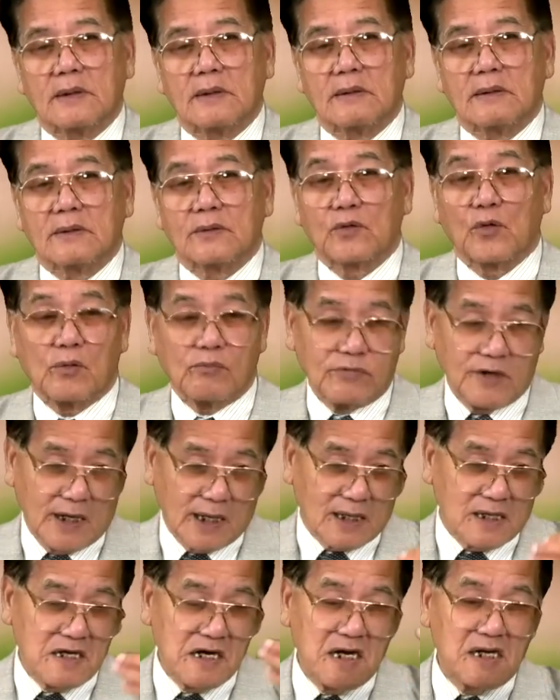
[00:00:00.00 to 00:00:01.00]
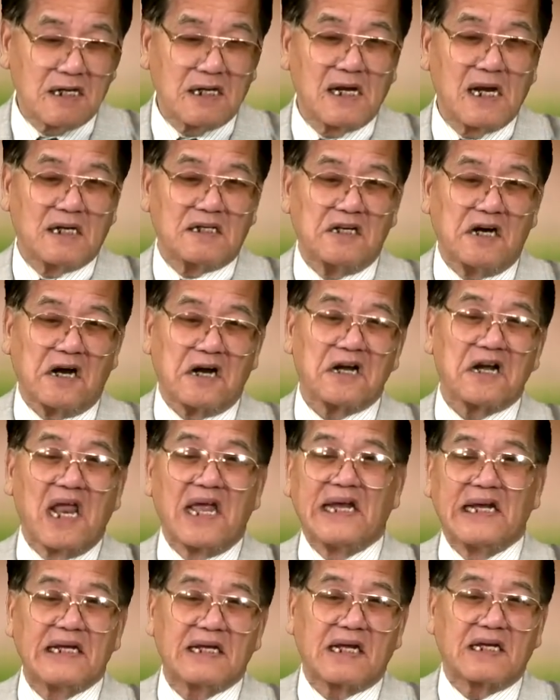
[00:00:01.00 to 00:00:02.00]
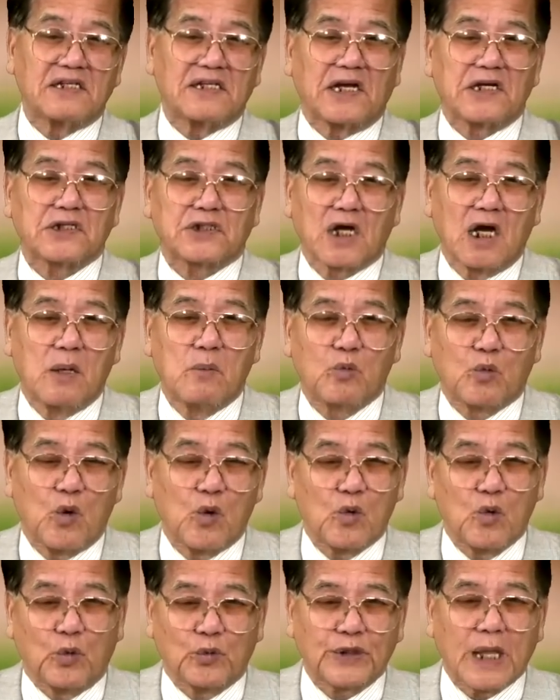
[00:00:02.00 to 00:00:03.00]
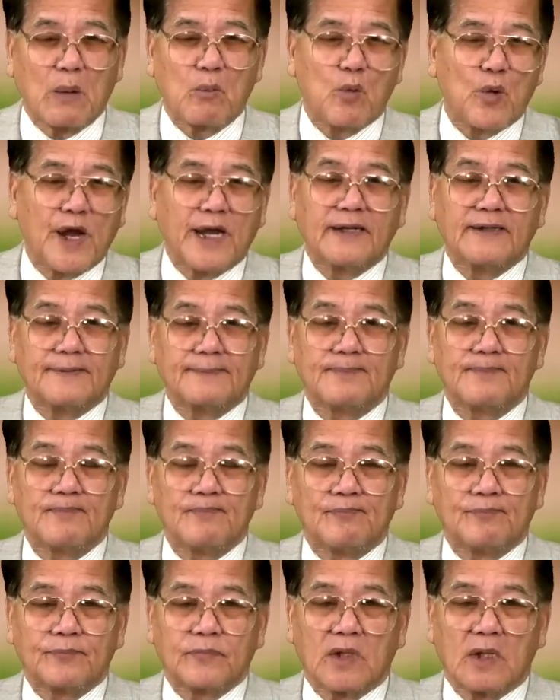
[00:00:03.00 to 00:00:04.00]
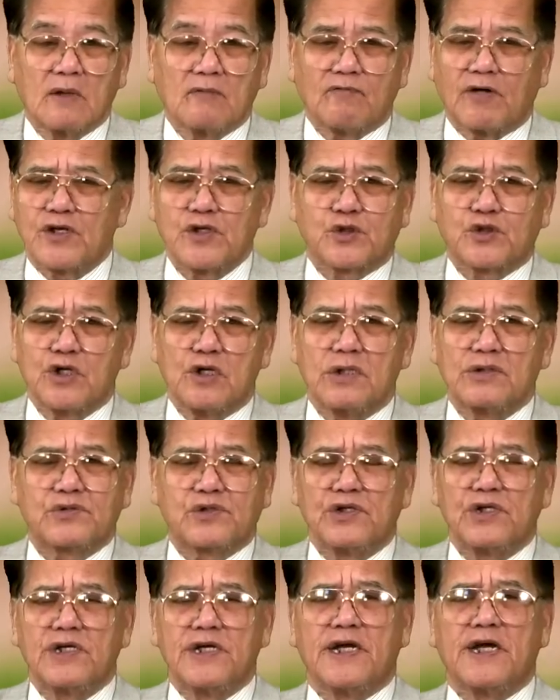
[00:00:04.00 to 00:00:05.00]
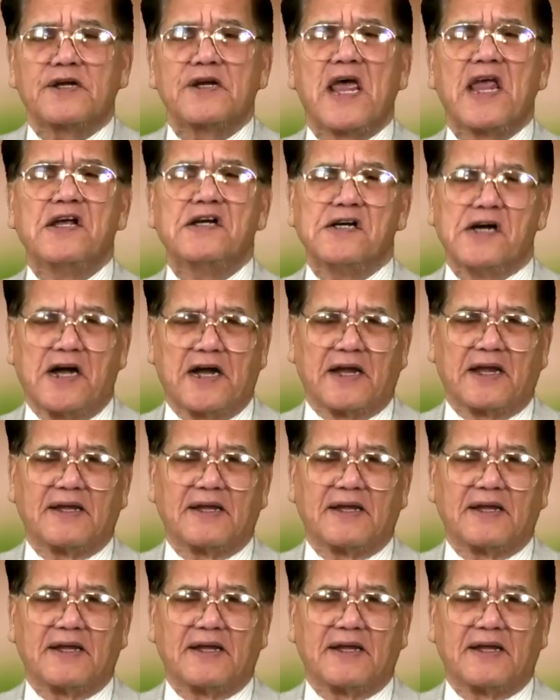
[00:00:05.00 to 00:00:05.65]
Tôi cũng được hưởng lây cái danh thơm của cụ Tam Nguyên. Văn chương chữ nghĩa đầy người.